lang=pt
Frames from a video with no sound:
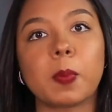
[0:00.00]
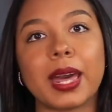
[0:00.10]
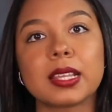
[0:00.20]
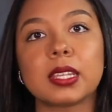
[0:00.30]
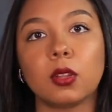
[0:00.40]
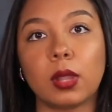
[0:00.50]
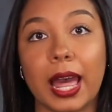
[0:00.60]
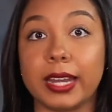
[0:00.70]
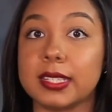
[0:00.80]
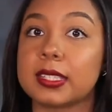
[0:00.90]
para
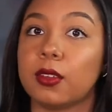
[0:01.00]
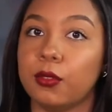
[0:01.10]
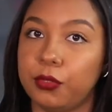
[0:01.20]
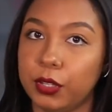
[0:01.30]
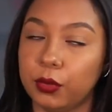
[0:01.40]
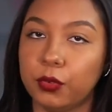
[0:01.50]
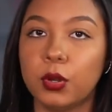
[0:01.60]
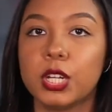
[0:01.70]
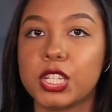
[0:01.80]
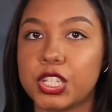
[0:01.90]
celulares
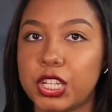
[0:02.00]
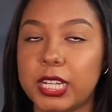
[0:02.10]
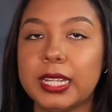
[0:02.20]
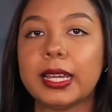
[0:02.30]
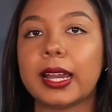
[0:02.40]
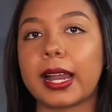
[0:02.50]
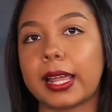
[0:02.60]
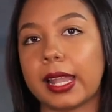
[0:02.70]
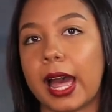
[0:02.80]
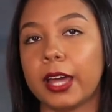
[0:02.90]
Vivo, TIM,
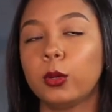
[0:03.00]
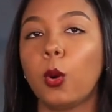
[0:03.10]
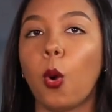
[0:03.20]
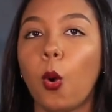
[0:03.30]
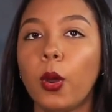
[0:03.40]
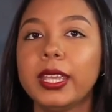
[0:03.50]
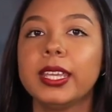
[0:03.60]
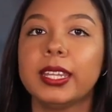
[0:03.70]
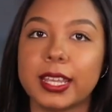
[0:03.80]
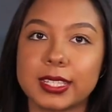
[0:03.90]
Claro, Oi
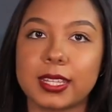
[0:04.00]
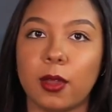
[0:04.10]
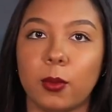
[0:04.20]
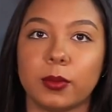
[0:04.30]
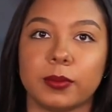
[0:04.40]
e Nextel.